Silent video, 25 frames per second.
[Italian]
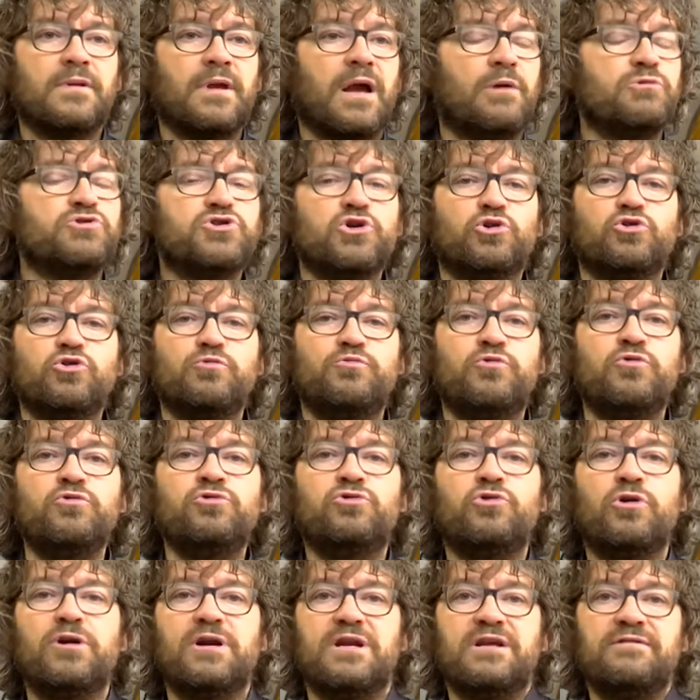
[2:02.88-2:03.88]
A un certo
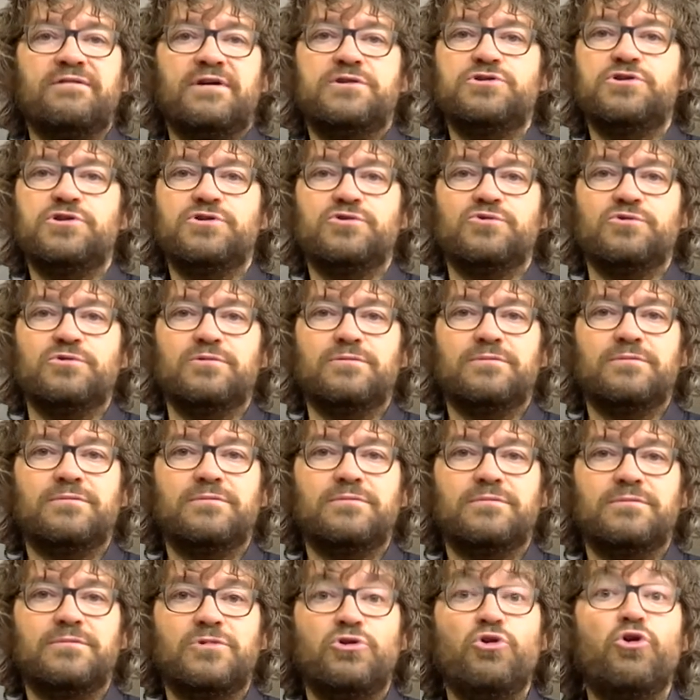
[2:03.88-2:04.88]
punto arriva Gesù,
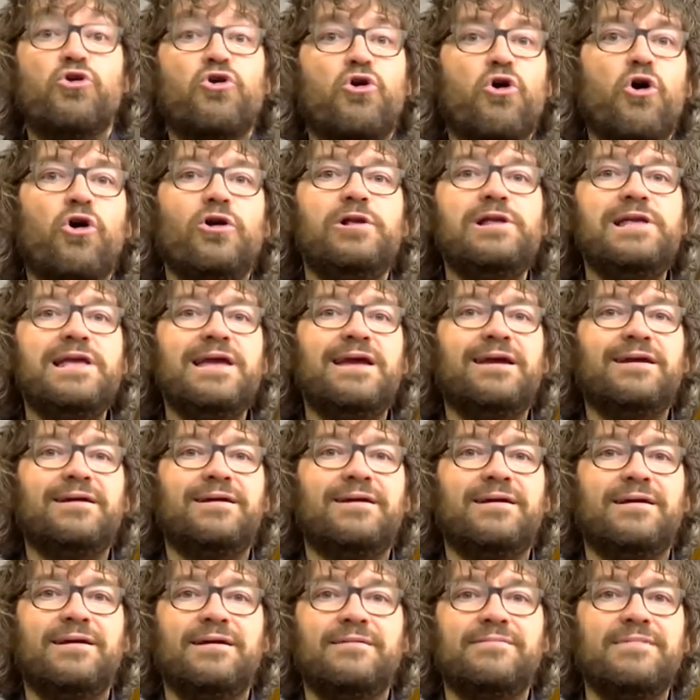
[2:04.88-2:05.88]
lo coglie
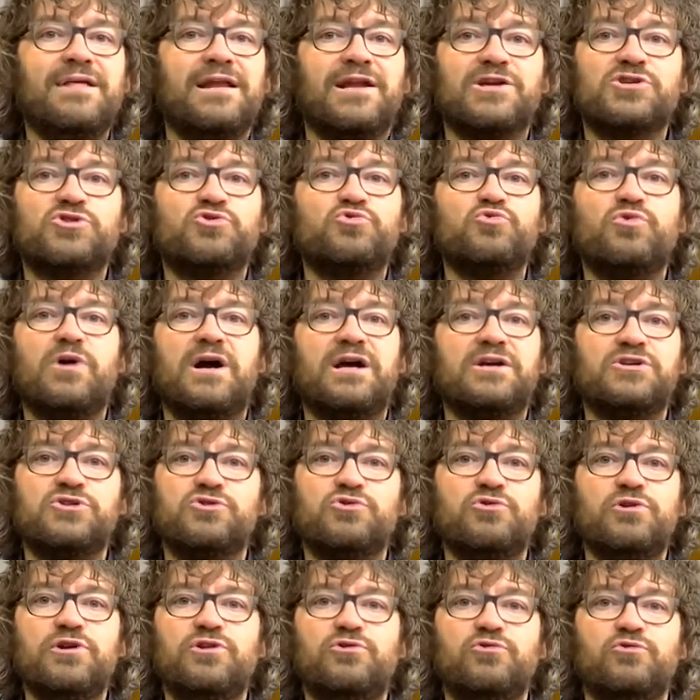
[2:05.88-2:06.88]
nella sua
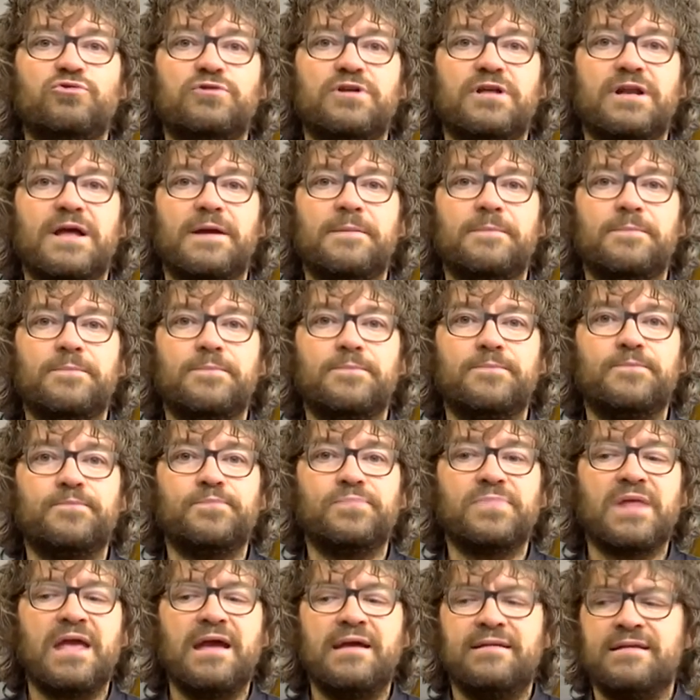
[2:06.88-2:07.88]
solitudine.
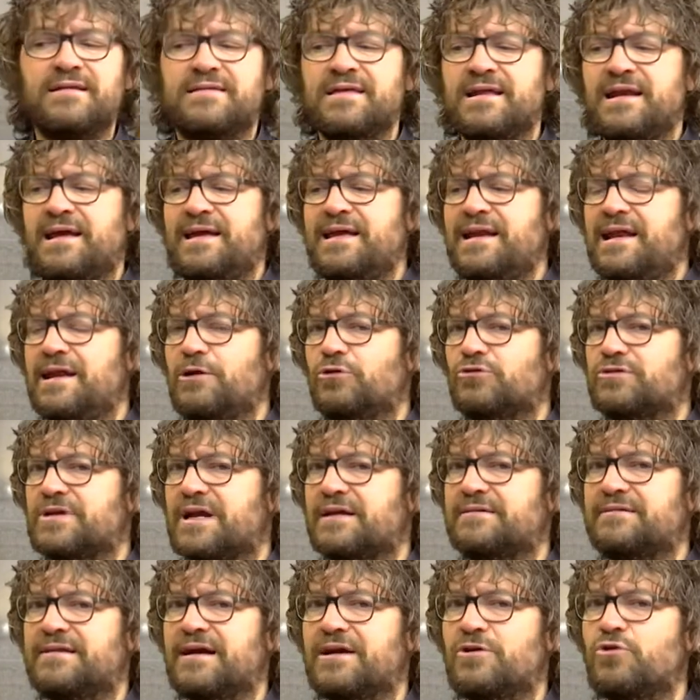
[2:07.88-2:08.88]
Natanaele lo
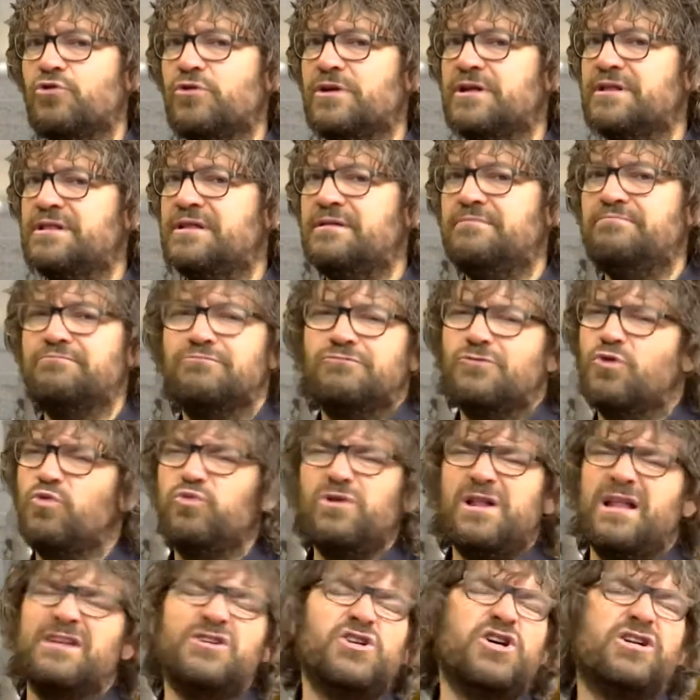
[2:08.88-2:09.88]
tratta con, con
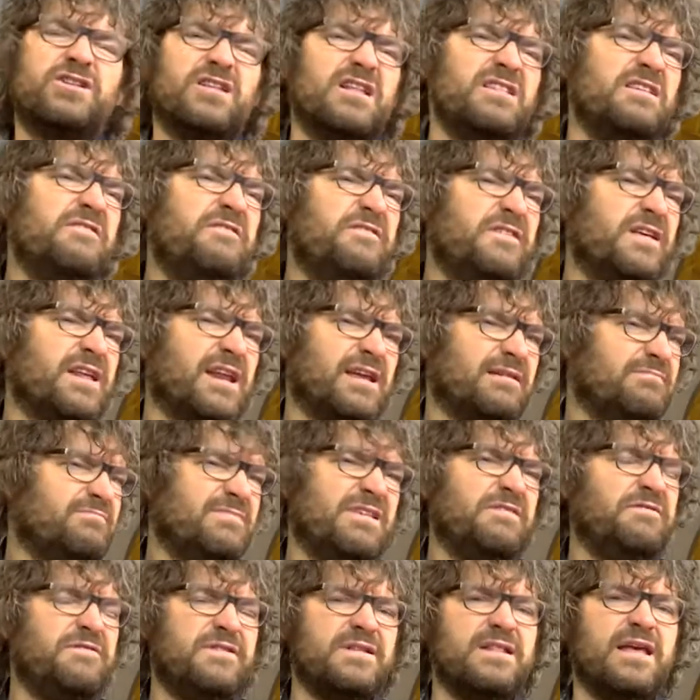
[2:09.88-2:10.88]
una certa differ-
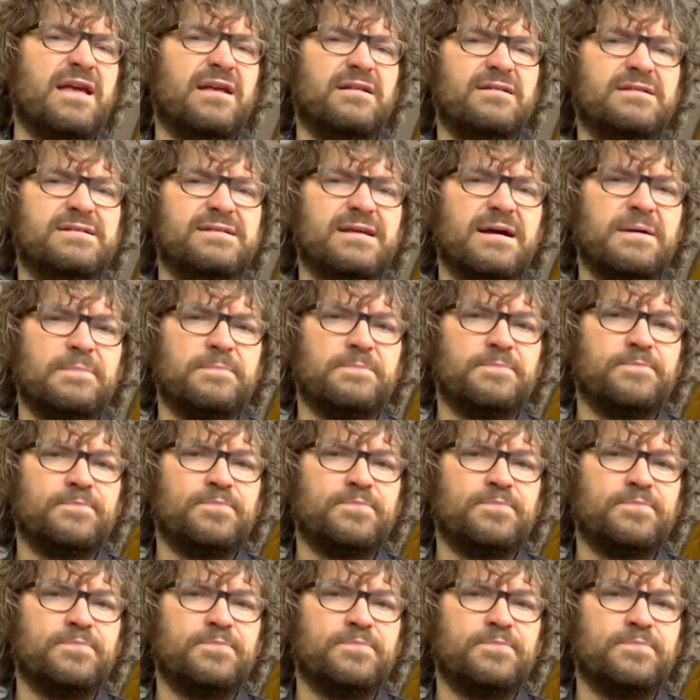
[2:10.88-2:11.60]
diffidenza,